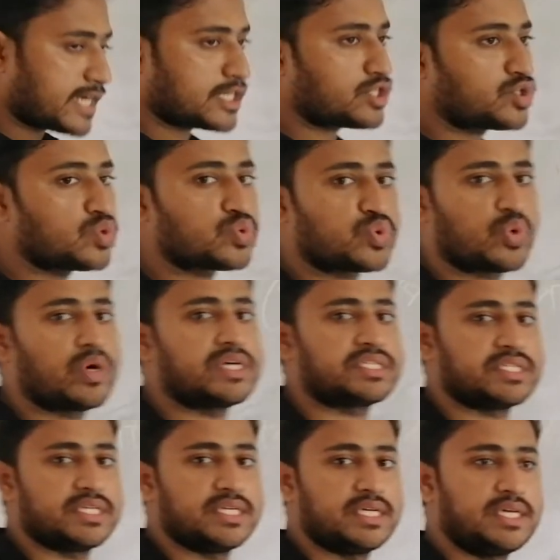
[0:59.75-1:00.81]
একটা সূত্র
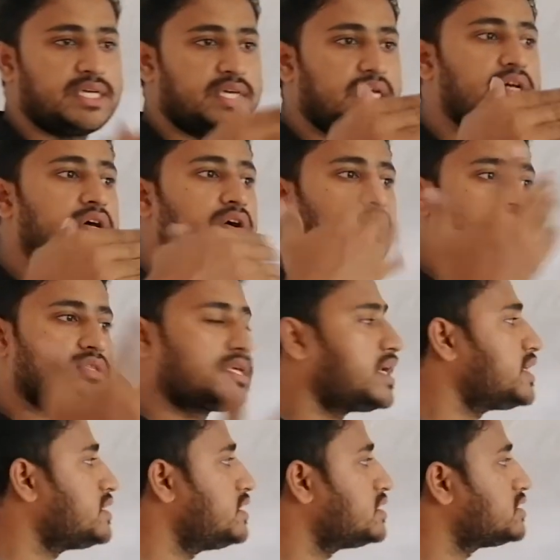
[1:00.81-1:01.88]
আছে
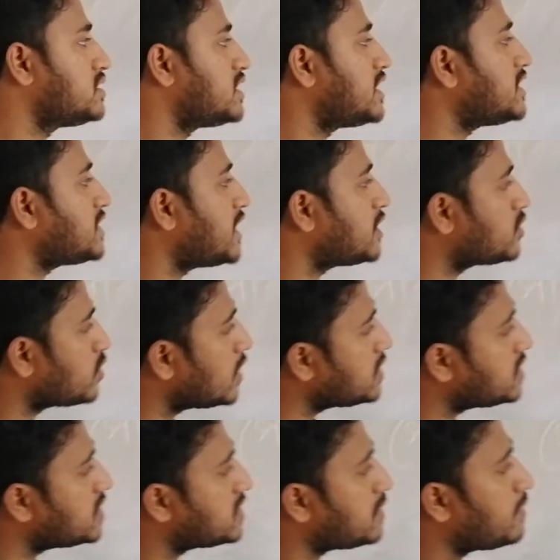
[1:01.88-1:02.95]
অর্থাৎ যেটা ট্র্যাডিশনাল
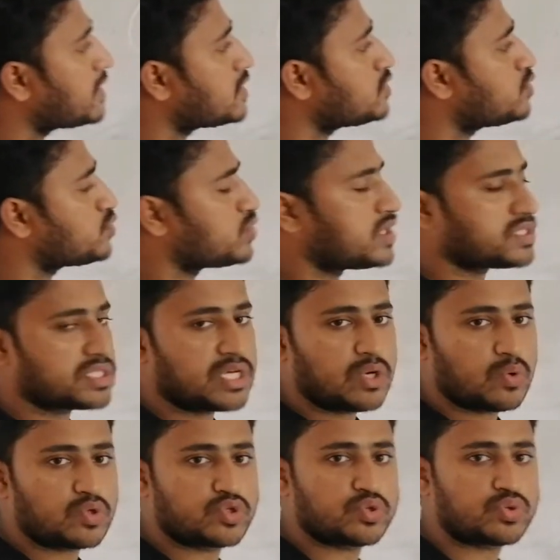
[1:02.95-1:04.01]
সিস্টেমে একটা সূত্র আছে
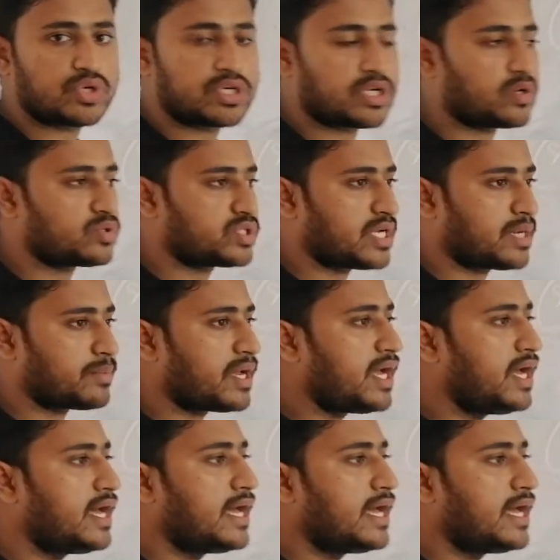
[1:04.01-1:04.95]
ওই সূত্রটা হচ্ছে আমরা